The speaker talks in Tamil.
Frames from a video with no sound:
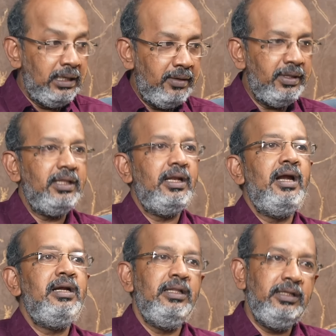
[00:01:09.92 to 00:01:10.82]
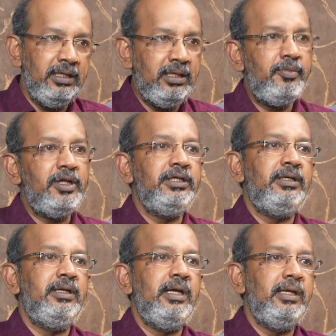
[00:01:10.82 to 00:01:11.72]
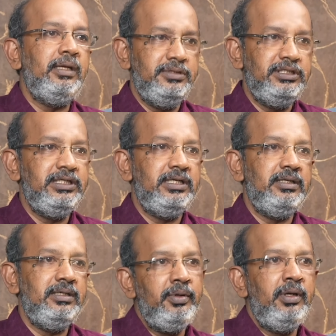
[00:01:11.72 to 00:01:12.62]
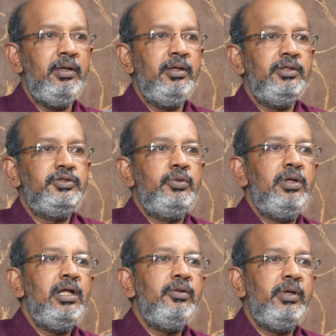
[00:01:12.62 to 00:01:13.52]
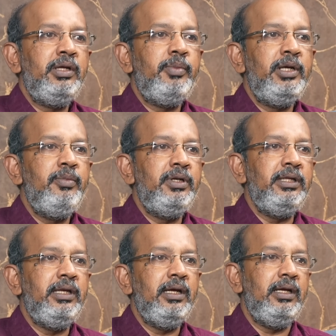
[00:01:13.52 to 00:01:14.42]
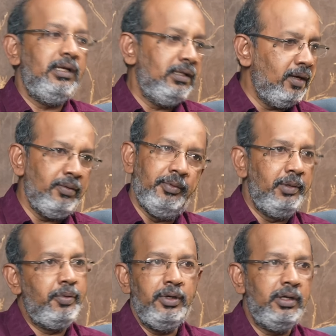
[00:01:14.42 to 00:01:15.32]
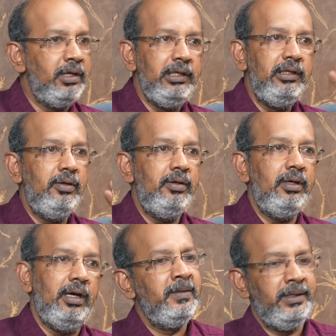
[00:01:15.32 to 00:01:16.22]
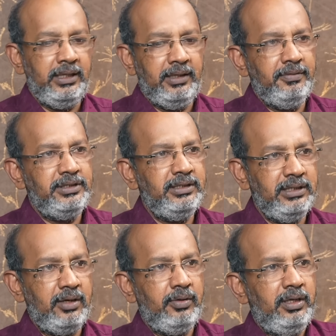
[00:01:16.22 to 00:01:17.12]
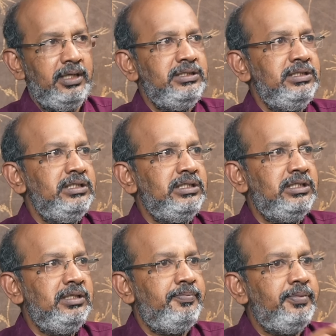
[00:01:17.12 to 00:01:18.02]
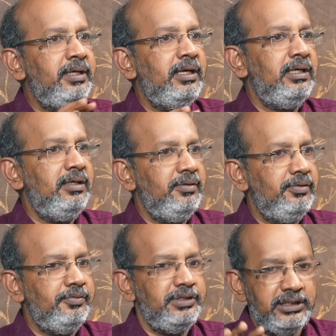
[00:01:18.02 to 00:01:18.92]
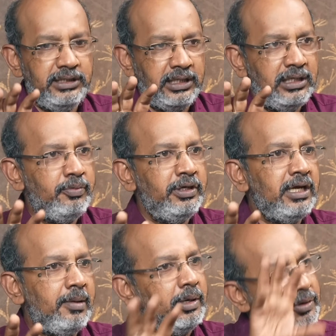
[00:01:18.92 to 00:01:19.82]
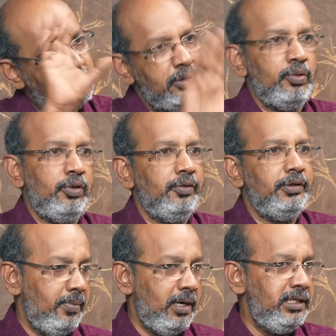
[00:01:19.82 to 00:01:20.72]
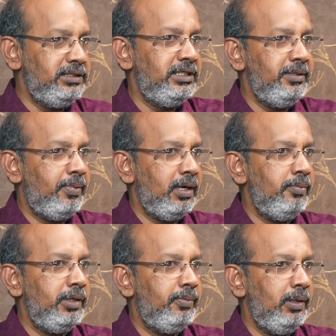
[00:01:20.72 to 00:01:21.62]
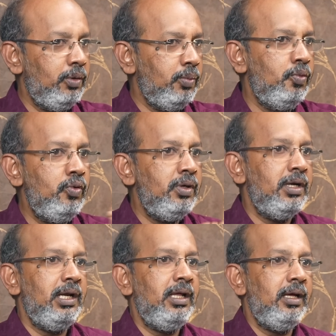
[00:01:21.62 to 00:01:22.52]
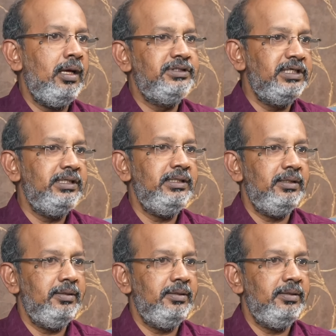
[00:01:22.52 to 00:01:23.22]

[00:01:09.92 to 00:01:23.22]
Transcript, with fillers: ரெண்டாவது அந்த நாட்டிலேருந்து எதிர்பார்த்துக்கிட்டு இருக்காங்க விஜய சுற்றுலாத்துறைக்கு பயன்படுத்திக்கிறாங்க இல்லை அவர் விருப்பம் இருக்கோ இல்லையோ இன்னைக்கு விஜய் ஏறக்குறைய ரஜினிக்கு பிறகு விஜய் எங்கே போய் கேமரா வச்சாலும் கூட்டம் வந்து பாண்டிச்சேரி படப்பிடிப்பில் ஒரு மூணு நாளாக விஜய்